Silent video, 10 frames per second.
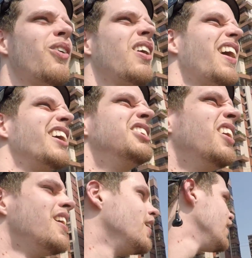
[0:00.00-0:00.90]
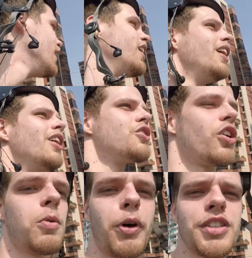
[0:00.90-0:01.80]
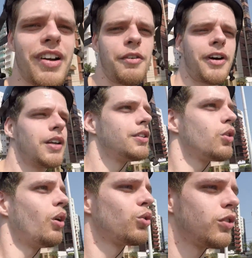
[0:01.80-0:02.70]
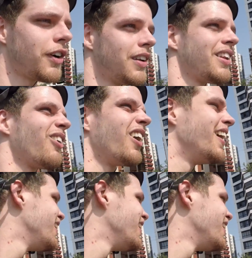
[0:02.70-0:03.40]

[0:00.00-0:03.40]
o cardio. Só não pode ficar falando igual eu tô falando agora.